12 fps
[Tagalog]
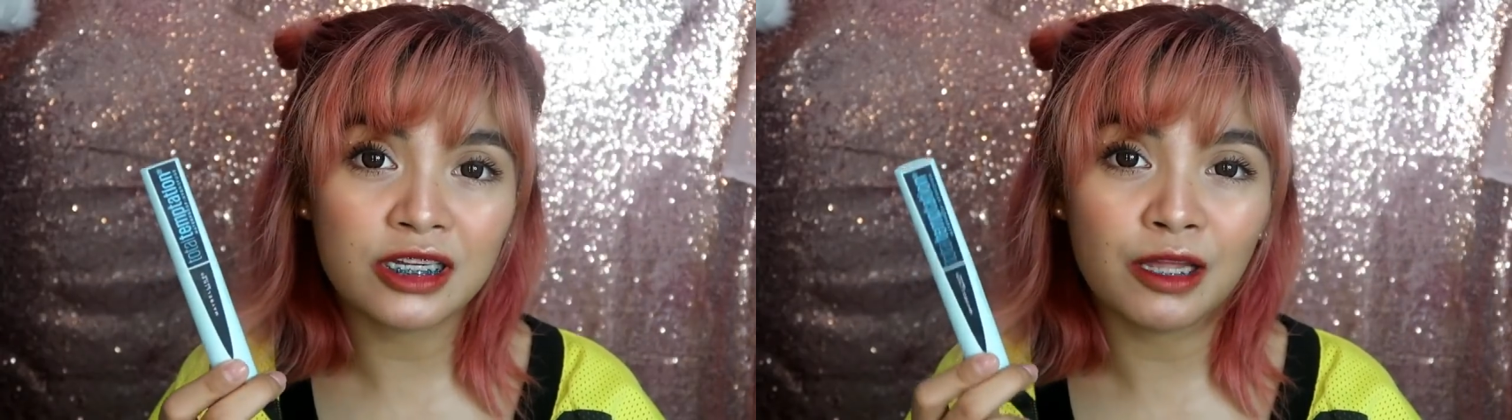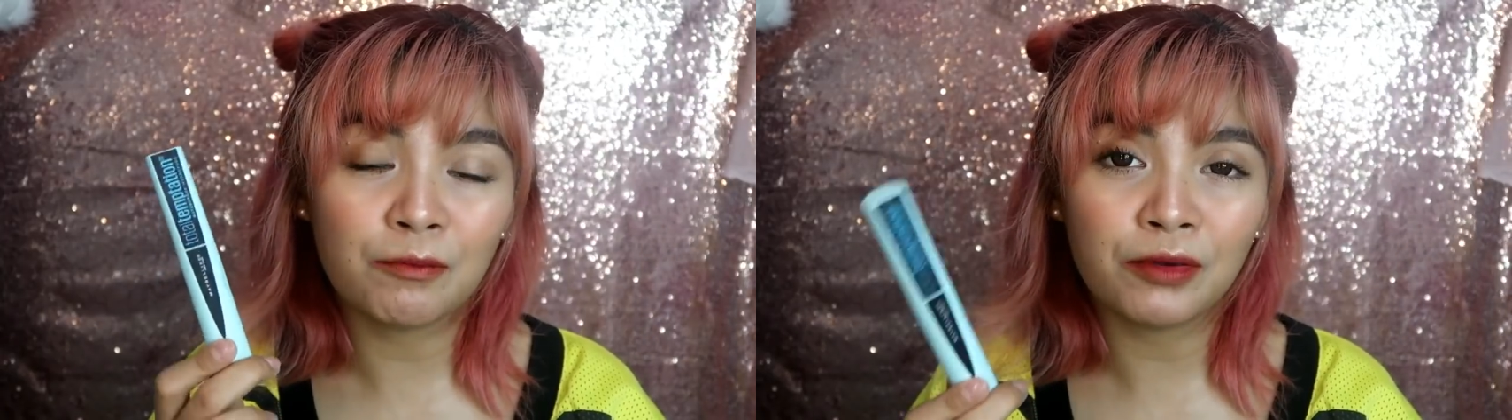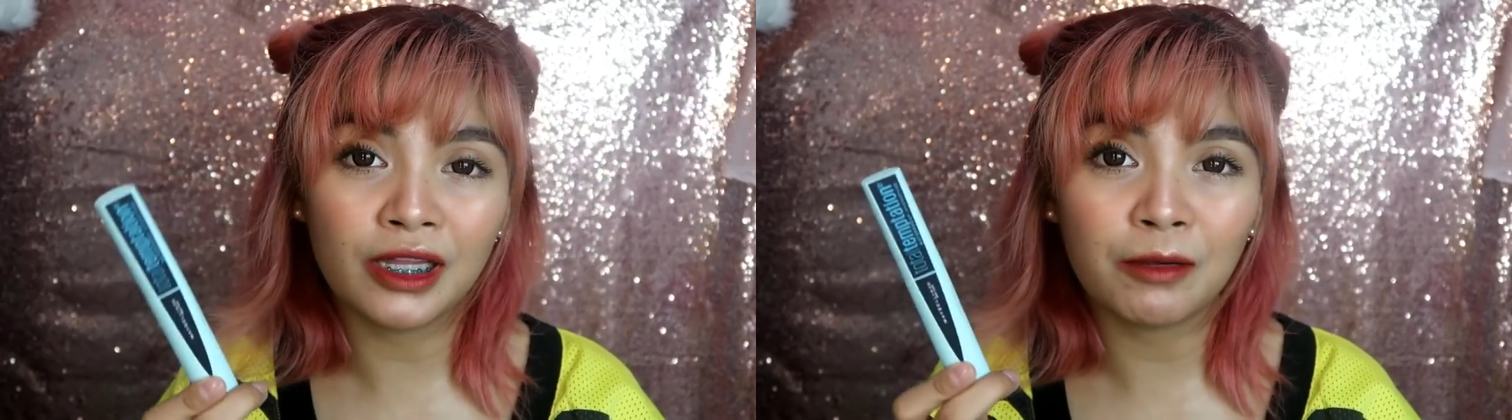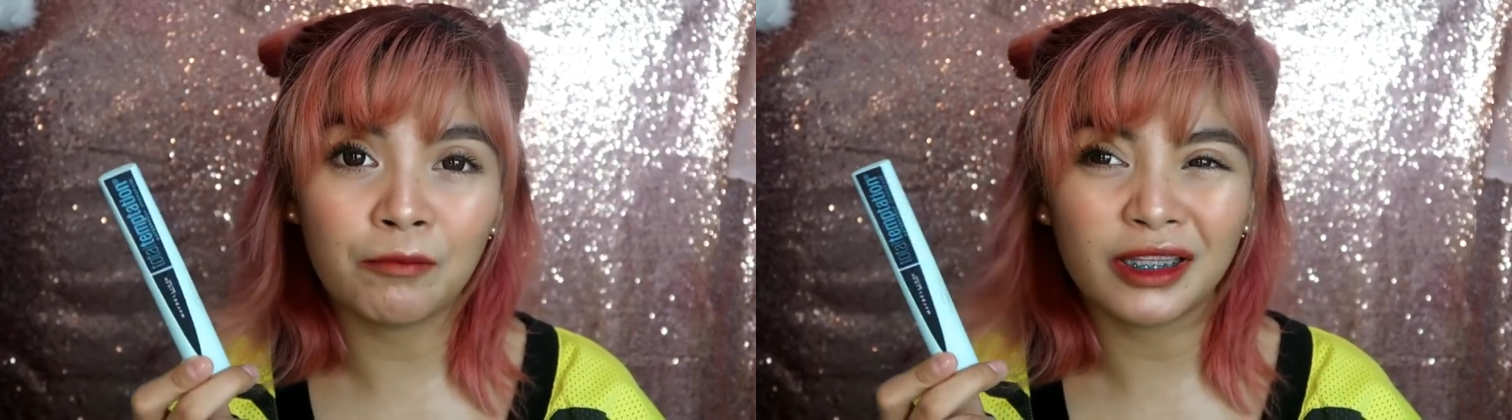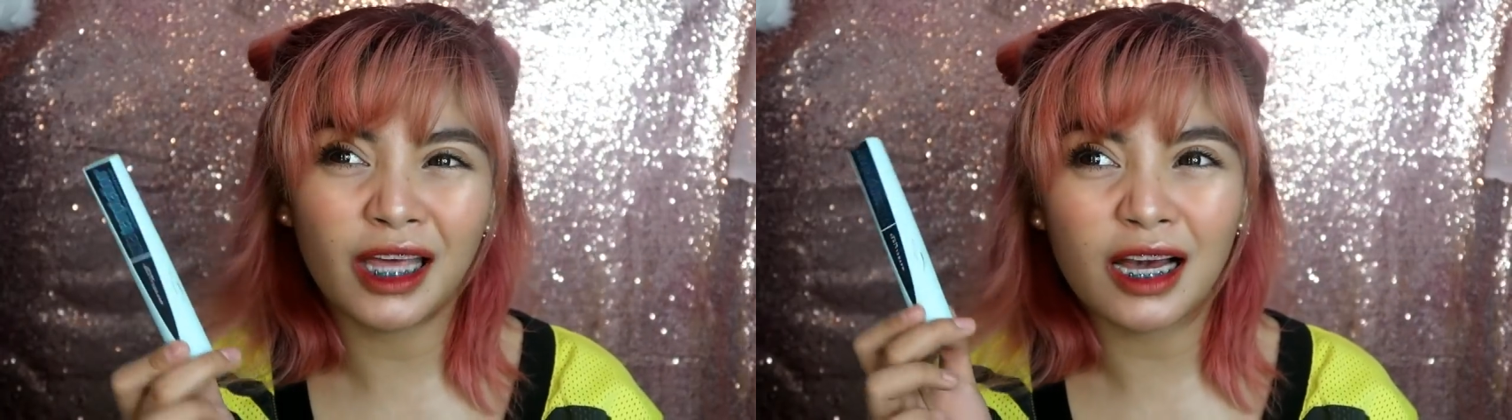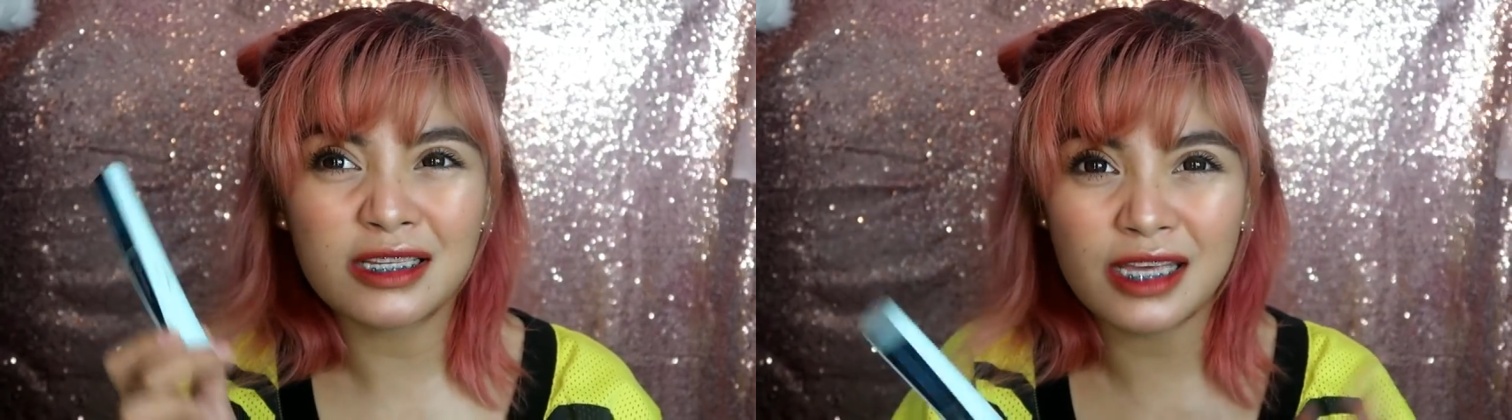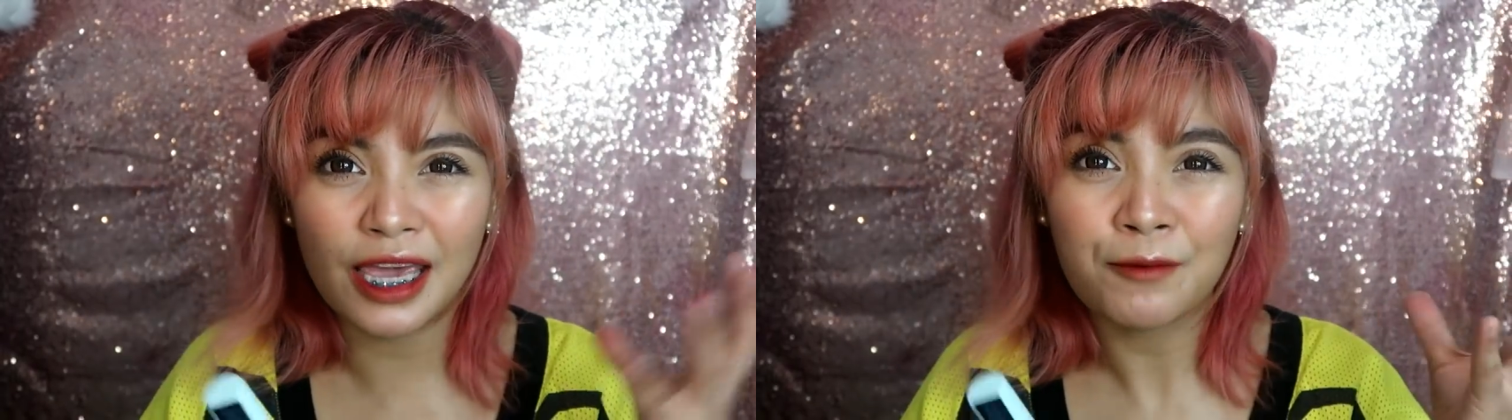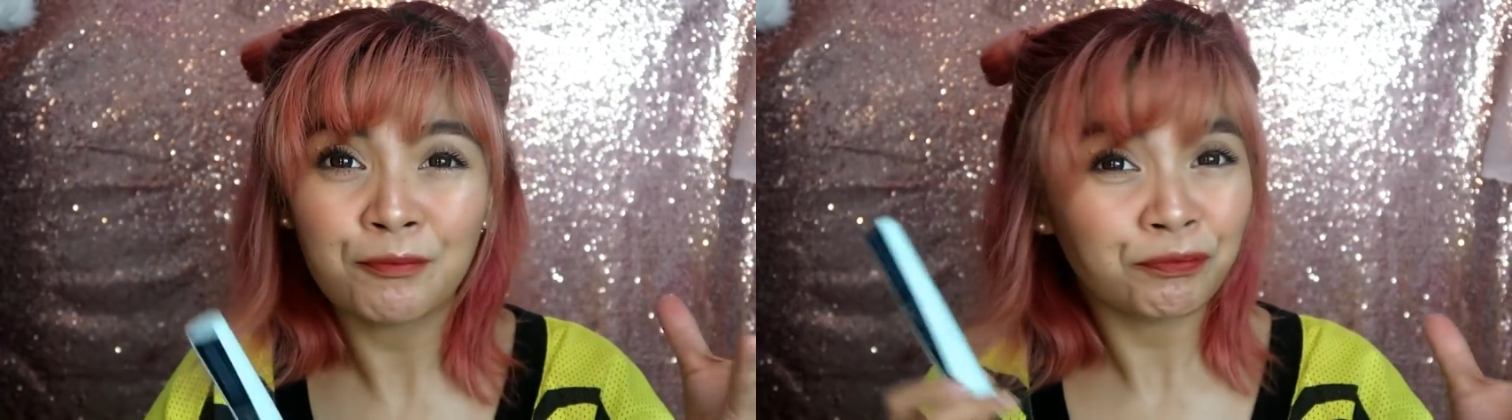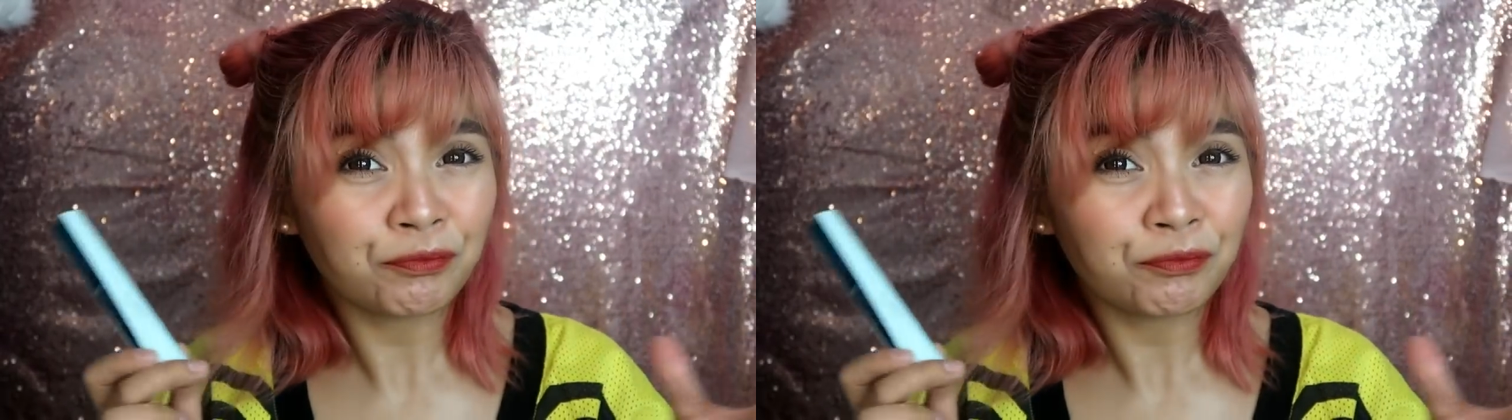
siya ng pilik mata kasi